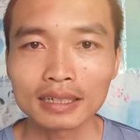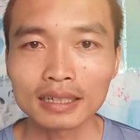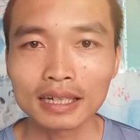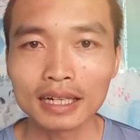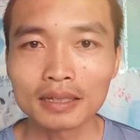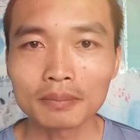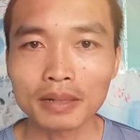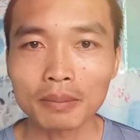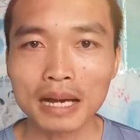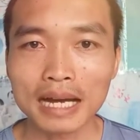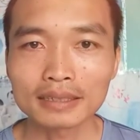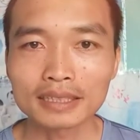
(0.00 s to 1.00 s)
cái cây mà
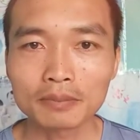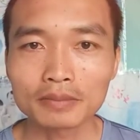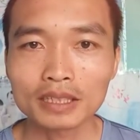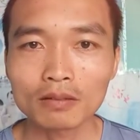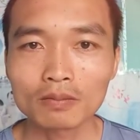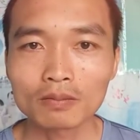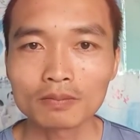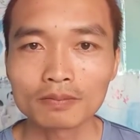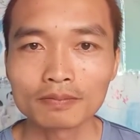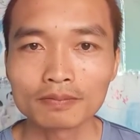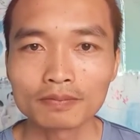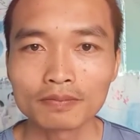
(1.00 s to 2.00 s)
bạn chăm sóc.
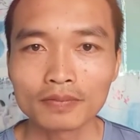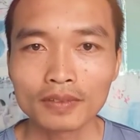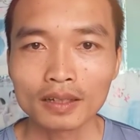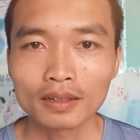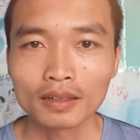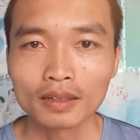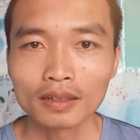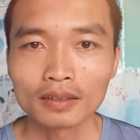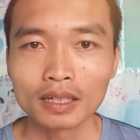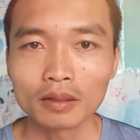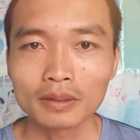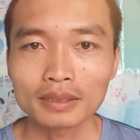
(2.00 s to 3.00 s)

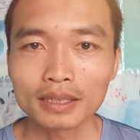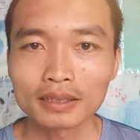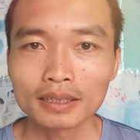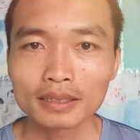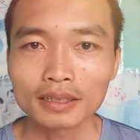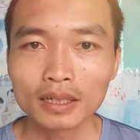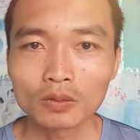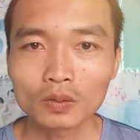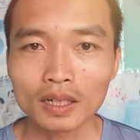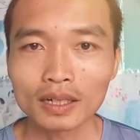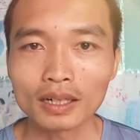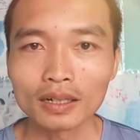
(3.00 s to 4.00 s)
Nếu mà thời tiết không
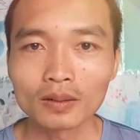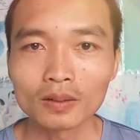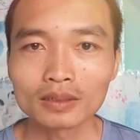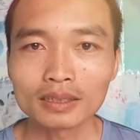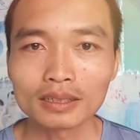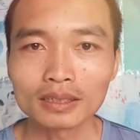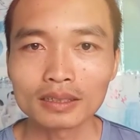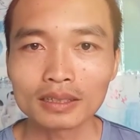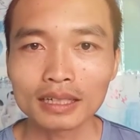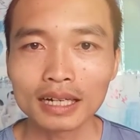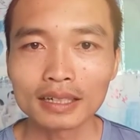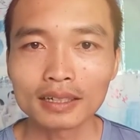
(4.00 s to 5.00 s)
thuận lợi luôn thì
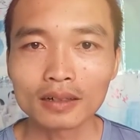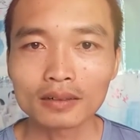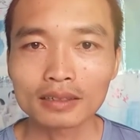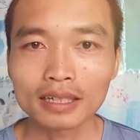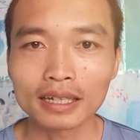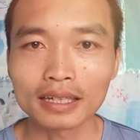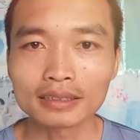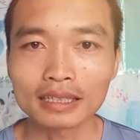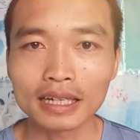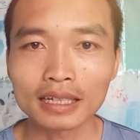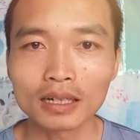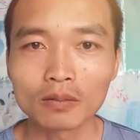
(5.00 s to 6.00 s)
cái cây đó có thể
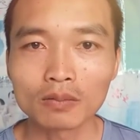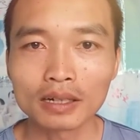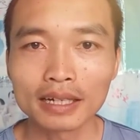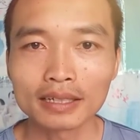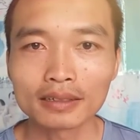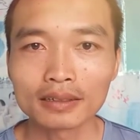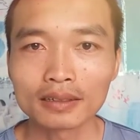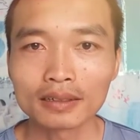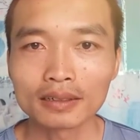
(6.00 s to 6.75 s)
sẽ không lên,